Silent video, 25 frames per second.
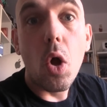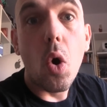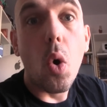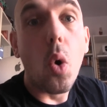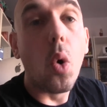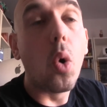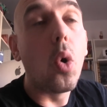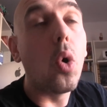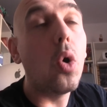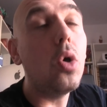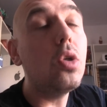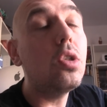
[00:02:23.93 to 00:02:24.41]

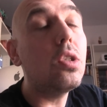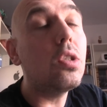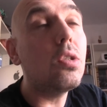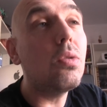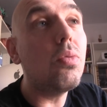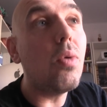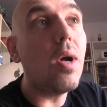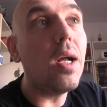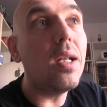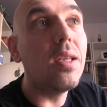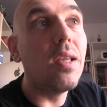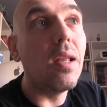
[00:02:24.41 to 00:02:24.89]
on
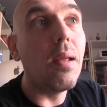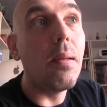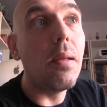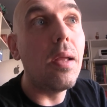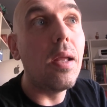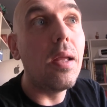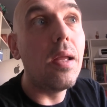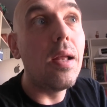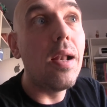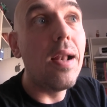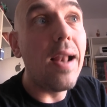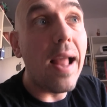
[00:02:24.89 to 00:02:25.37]
reçoit
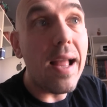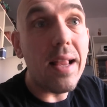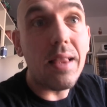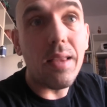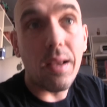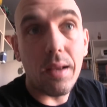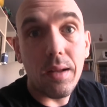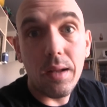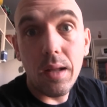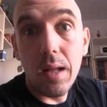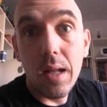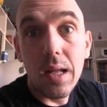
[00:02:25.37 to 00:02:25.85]
des
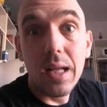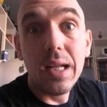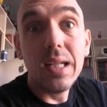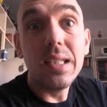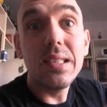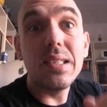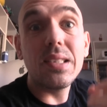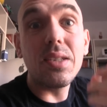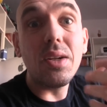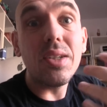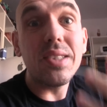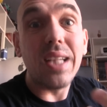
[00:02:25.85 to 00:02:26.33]
lettres,
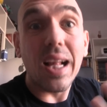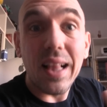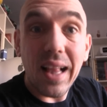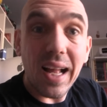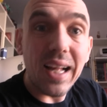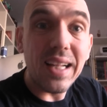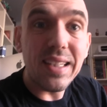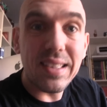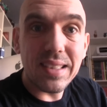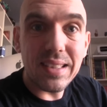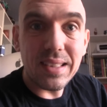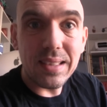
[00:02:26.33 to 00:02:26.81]
sans
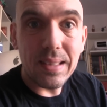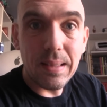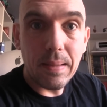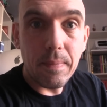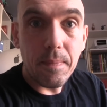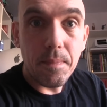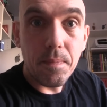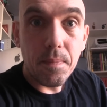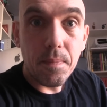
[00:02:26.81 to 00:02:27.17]
adresse.